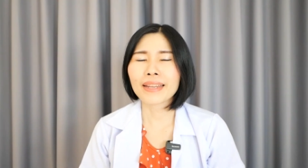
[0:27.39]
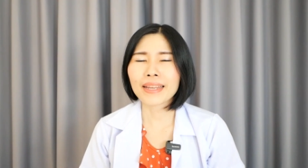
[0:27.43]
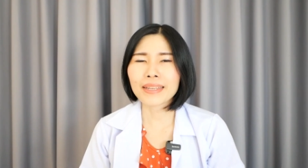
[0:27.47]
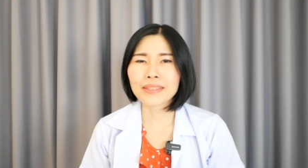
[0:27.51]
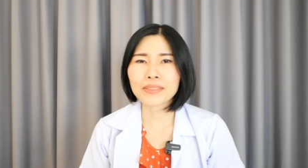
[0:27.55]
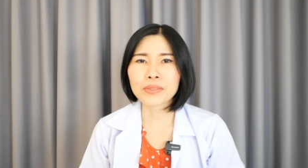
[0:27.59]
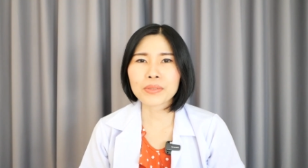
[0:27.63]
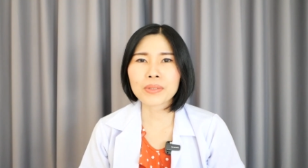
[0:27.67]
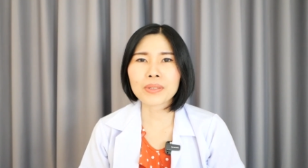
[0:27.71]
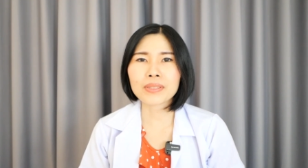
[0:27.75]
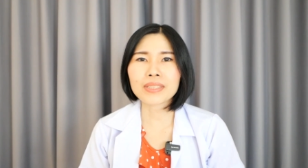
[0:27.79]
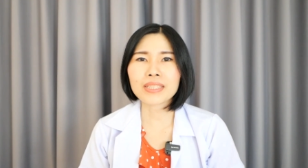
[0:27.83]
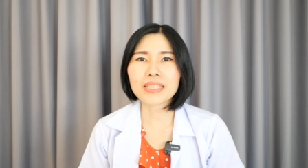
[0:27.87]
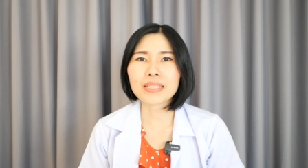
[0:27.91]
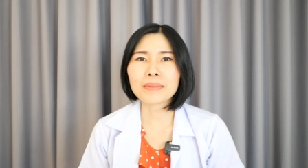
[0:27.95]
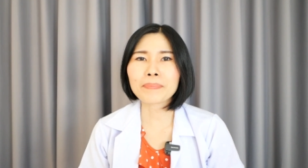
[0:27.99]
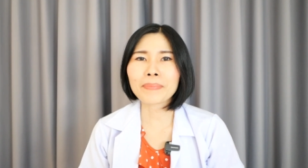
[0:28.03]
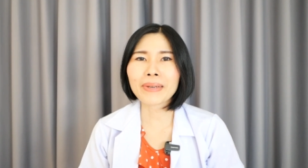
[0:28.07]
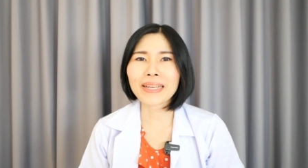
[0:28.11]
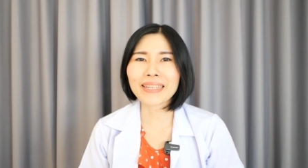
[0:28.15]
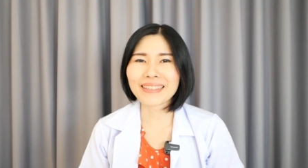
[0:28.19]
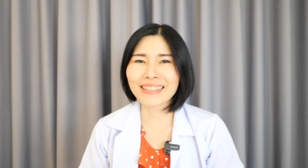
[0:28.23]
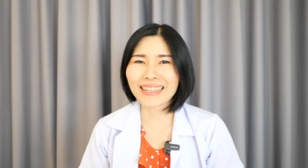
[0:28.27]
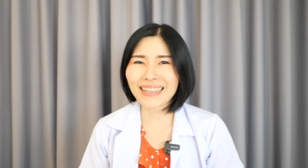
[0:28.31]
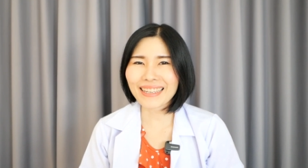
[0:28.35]
ในช่วงนี้
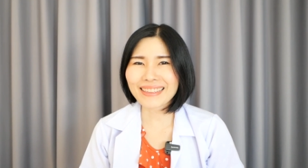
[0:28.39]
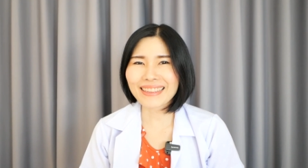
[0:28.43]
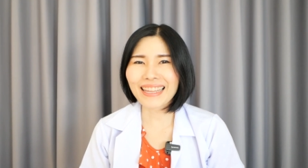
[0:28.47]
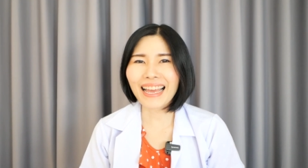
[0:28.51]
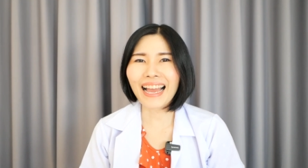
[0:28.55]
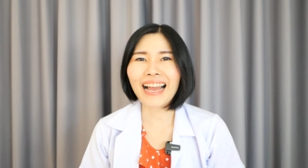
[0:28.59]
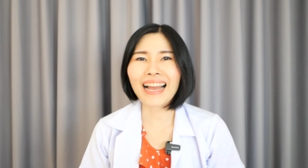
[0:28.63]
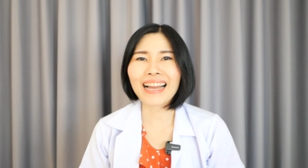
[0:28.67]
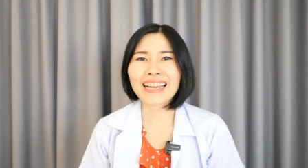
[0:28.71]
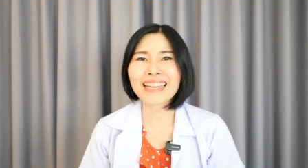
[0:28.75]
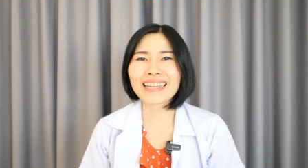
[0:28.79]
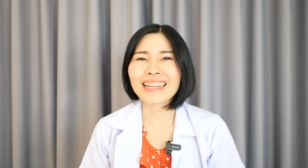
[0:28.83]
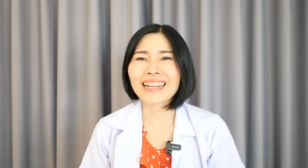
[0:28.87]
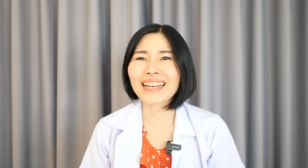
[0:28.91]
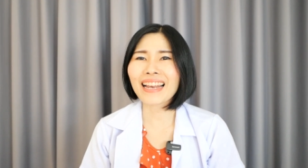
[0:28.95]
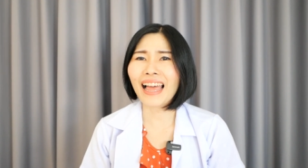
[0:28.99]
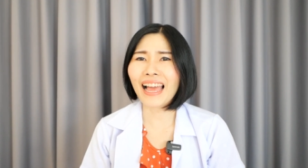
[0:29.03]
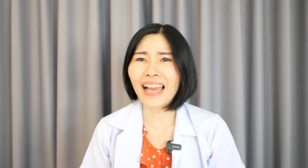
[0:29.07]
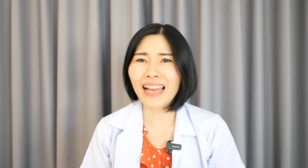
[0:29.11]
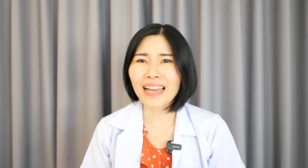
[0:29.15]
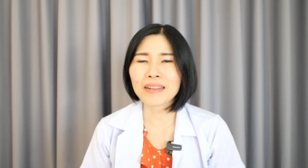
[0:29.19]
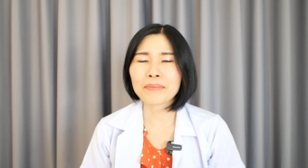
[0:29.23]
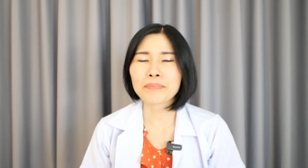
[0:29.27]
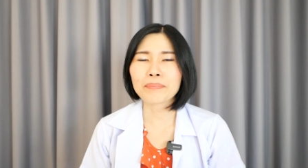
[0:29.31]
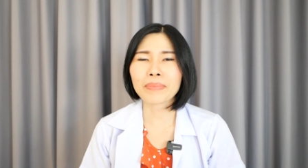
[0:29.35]
ประเทศไทย
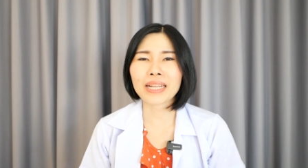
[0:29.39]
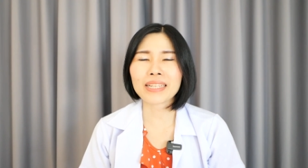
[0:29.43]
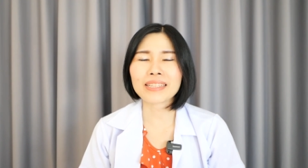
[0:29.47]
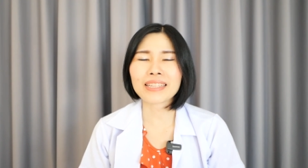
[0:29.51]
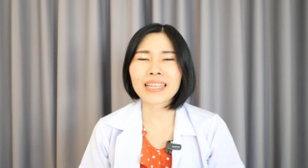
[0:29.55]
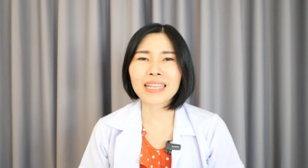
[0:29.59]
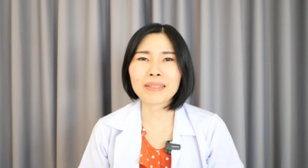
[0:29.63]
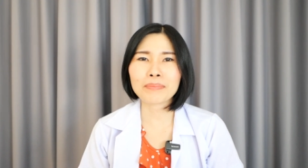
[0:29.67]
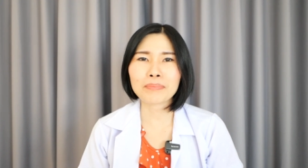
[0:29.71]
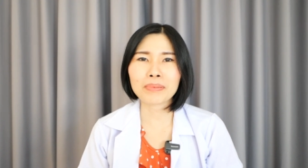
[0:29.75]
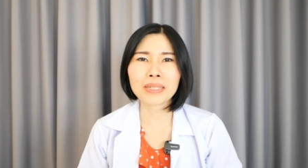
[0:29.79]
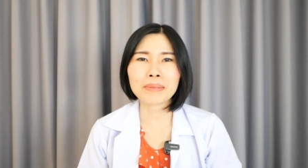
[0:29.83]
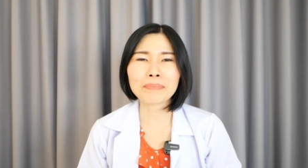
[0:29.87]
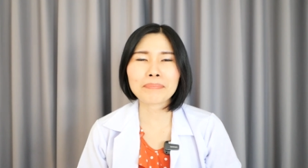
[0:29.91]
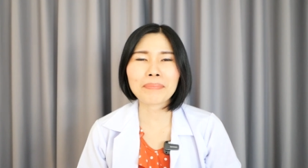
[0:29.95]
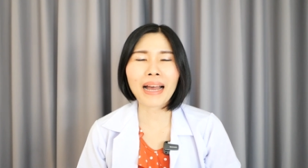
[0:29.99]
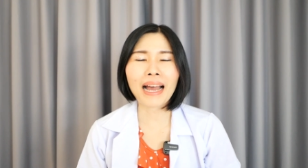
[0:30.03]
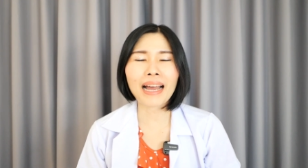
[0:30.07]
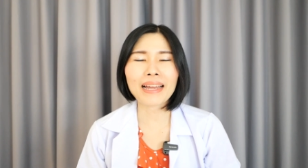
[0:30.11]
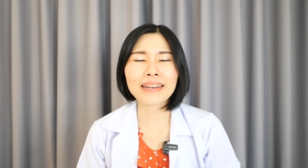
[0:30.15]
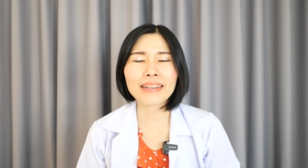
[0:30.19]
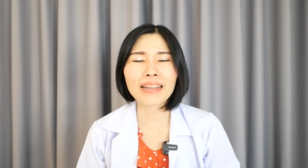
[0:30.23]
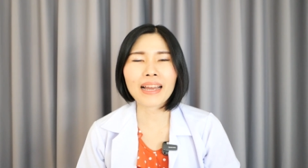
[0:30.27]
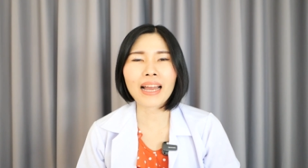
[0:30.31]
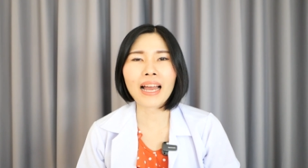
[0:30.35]
และประเทศเพื่อน
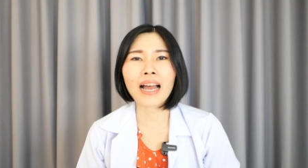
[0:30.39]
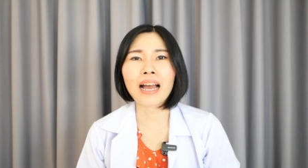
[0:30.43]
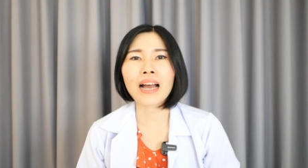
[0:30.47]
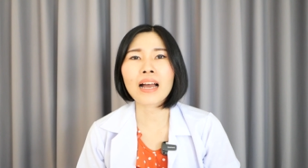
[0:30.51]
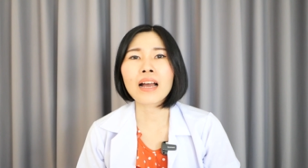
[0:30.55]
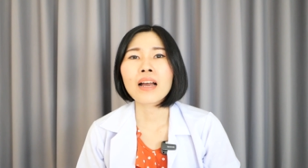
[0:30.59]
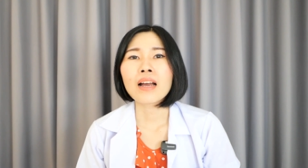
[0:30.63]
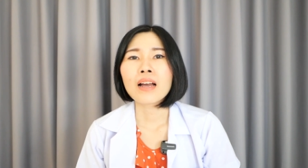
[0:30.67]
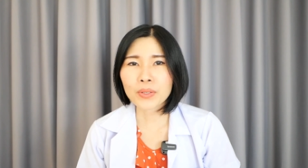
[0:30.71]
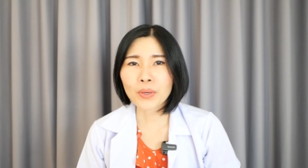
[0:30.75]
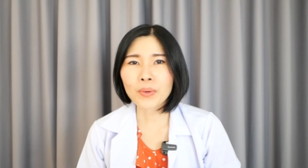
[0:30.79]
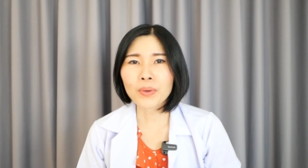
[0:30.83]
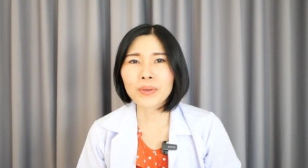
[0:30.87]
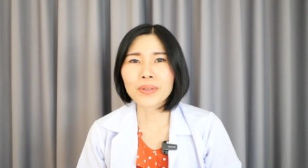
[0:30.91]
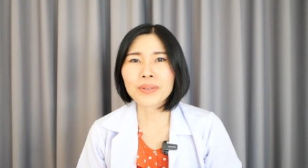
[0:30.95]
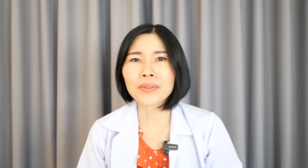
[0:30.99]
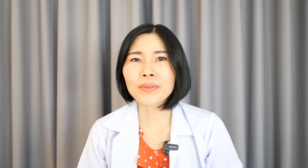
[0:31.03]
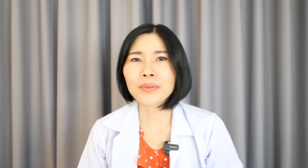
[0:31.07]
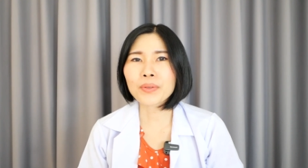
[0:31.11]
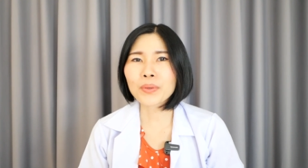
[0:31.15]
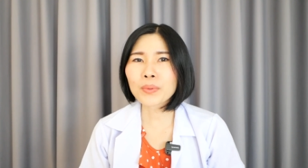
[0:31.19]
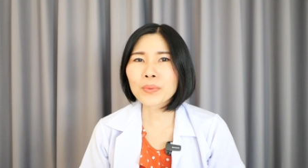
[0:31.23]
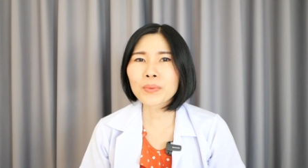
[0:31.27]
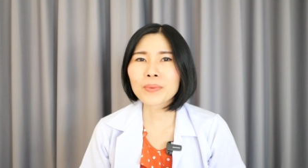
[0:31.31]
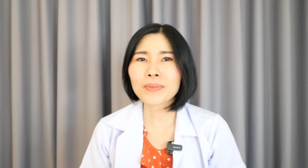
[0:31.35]
บ้านนะคะ โดน
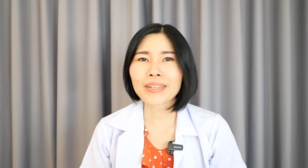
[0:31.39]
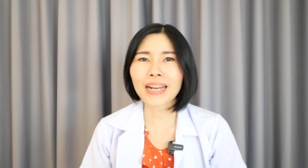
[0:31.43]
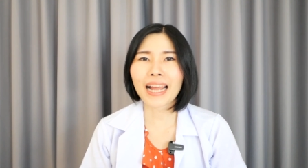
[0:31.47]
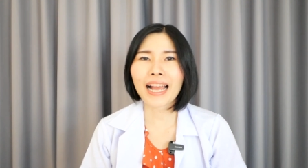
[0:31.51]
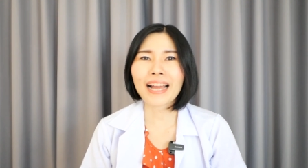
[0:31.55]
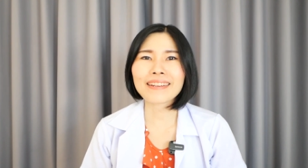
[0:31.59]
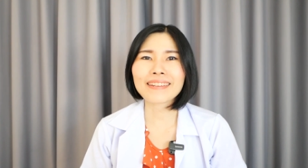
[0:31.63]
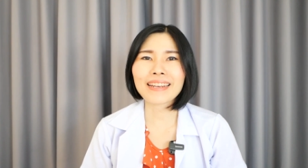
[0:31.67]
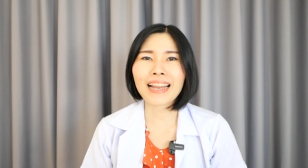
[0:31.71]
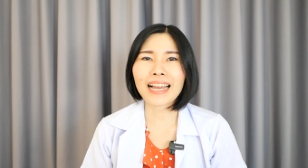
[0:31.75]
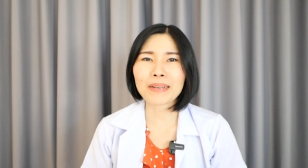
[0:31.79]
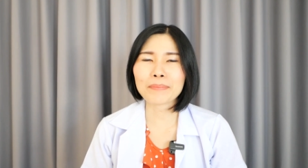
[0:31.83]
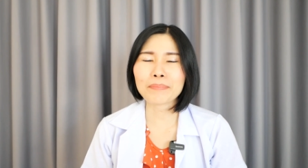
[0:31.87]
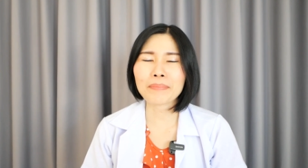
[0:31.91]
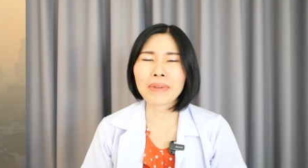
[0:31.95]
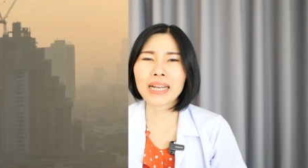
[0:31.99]
รุกรานหนัก